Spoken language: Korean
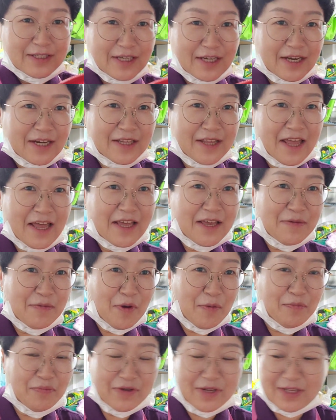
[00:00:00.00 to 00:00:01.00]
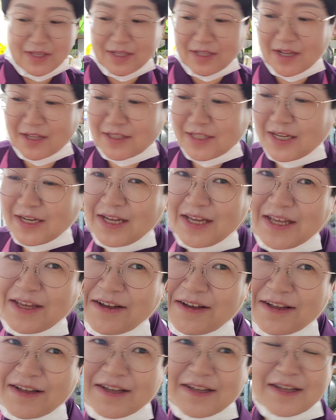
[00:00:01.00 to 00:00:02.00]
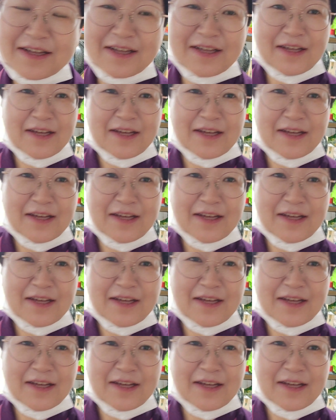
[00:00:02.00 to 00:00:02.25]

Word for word: 제가 냉이 몇 뿌리 뜯었잖아요